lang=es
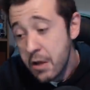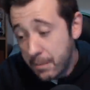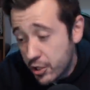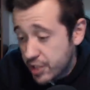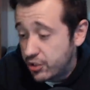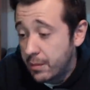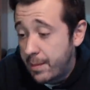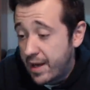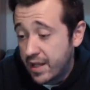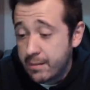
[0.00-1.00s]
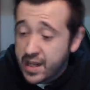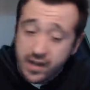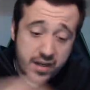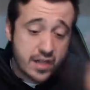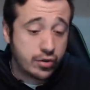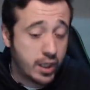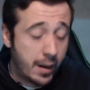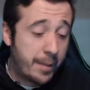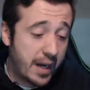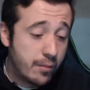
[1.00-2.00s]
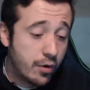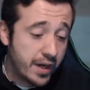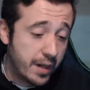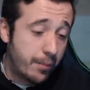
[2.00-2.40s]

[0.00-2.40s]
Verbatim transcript: Pues estos me parecen bien y estos que van para las mujeres,